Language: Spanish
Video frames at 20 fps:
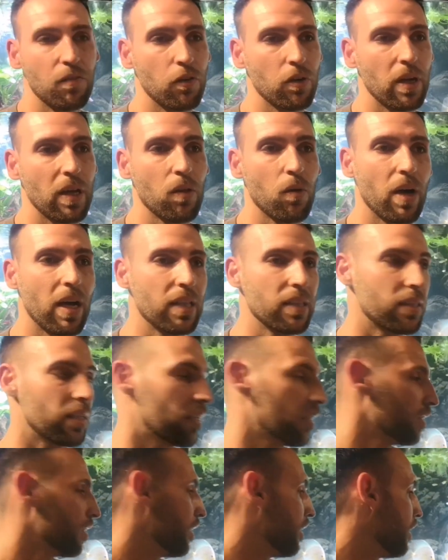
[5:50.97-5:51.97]
sifonado
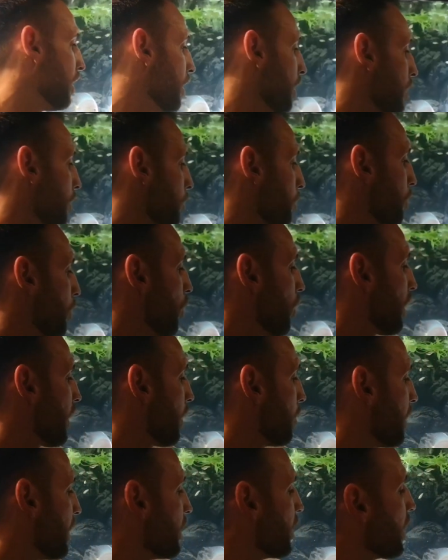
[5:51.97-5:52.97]
antes,
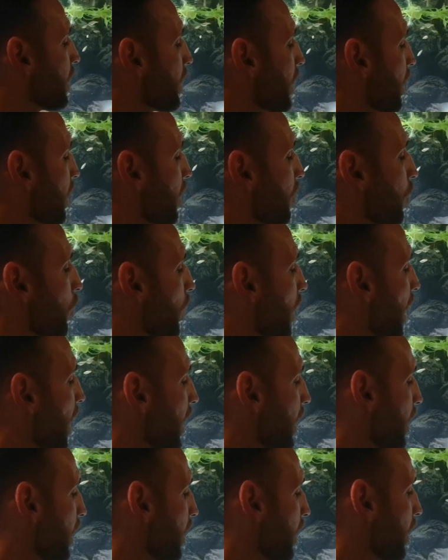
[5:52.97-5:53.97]
porque mientras que
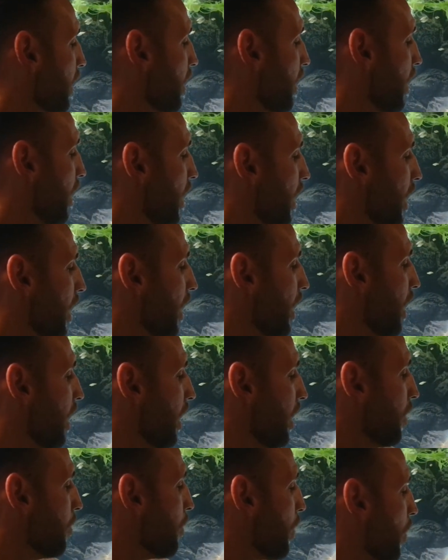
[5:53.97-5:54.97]
sifonáis,
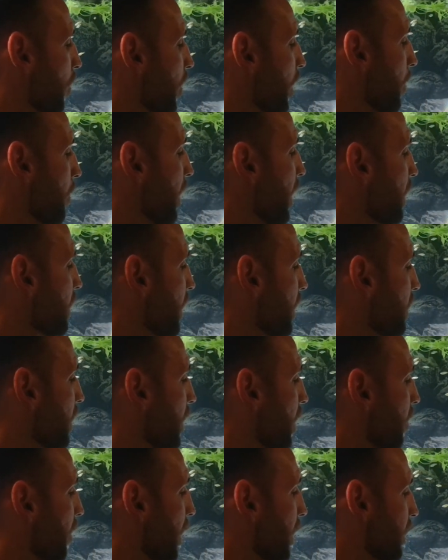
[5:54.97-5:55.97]
el problema es que
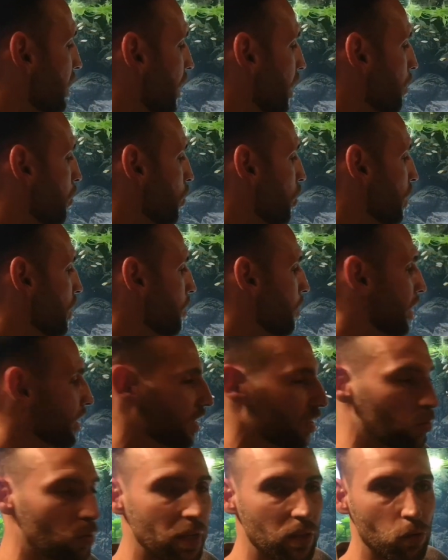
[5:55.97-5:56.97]
se levanta pues
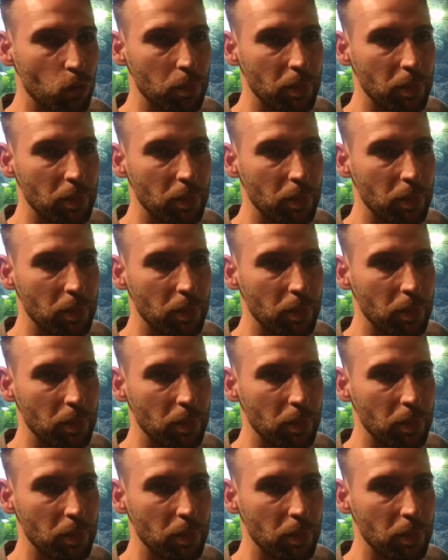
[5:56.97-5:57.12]
partícula en